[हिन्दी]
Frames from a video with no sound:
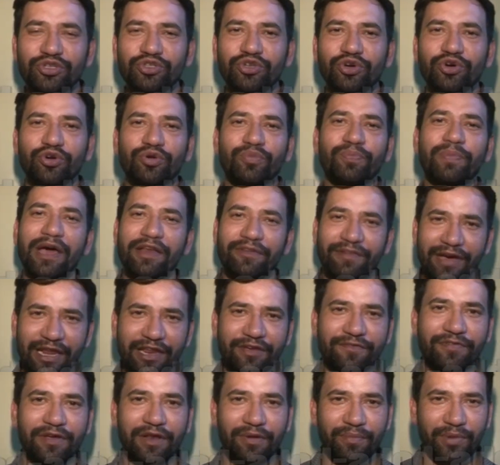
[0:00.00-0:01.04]
जो
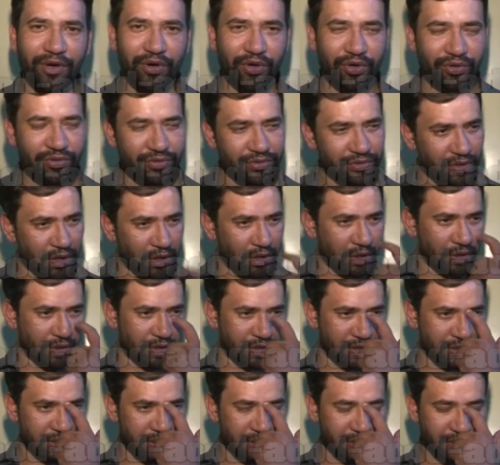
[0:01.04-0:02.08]
पारिवारिक फिल्में हों
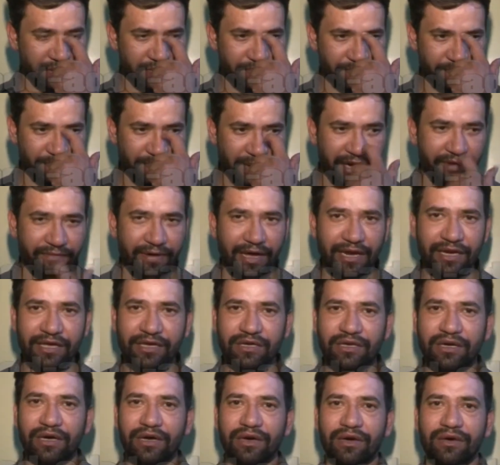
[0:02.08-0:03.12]
और
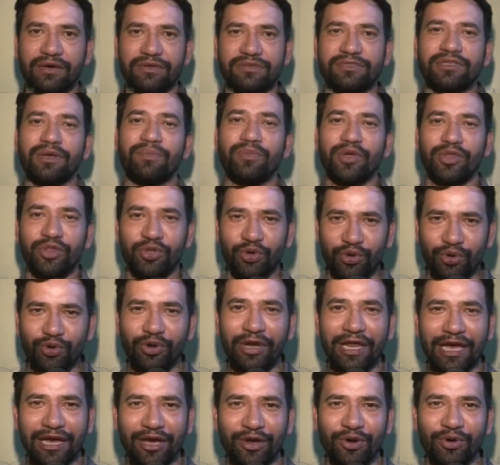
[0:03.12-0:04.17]
पारिवारिक संबंधों
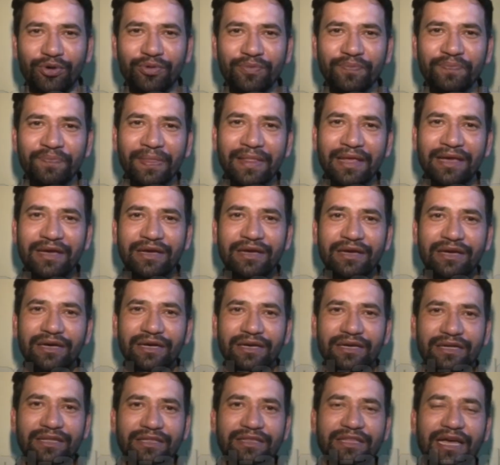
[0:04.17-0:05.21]
को लेकर हो
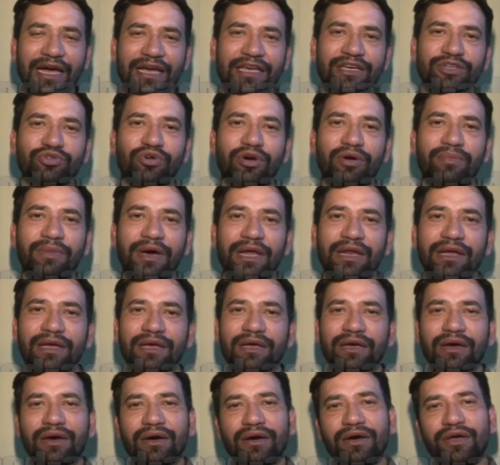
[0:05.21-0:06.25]
ताकि जो हमारे
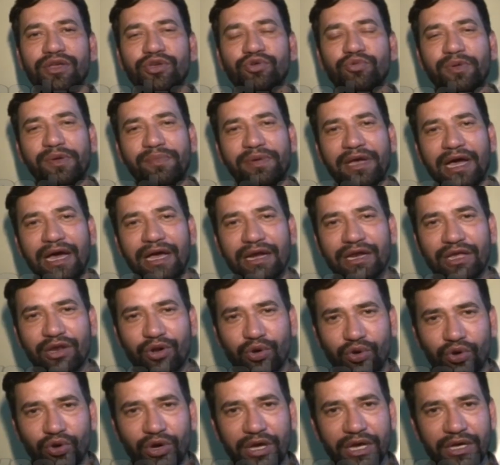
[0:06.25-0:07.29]
यूपी बिहार के
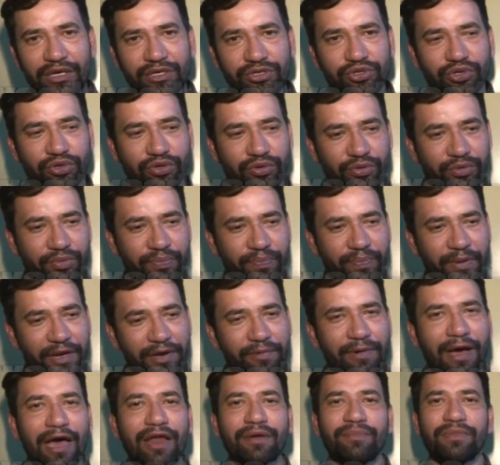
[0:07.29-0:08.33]
लोग हैं जो
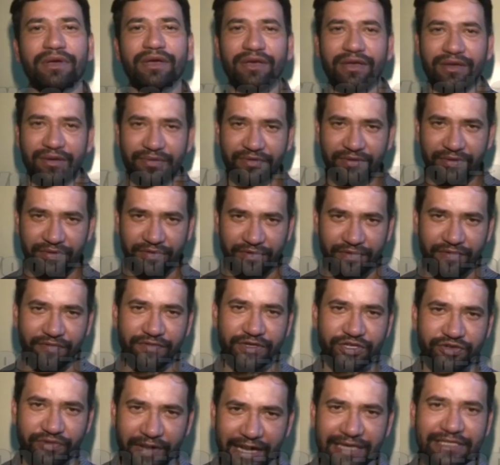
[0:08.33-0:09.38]
परिवार में
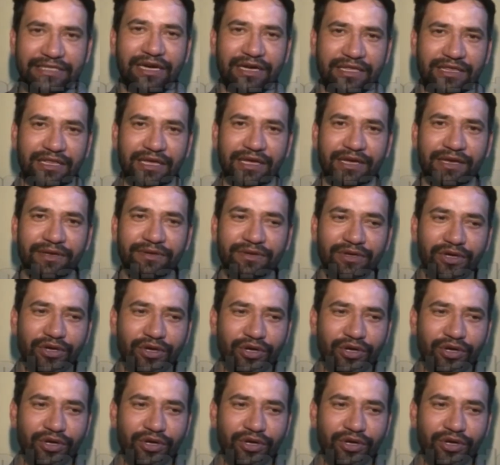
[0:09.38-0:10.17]
विश्वास रखते हैं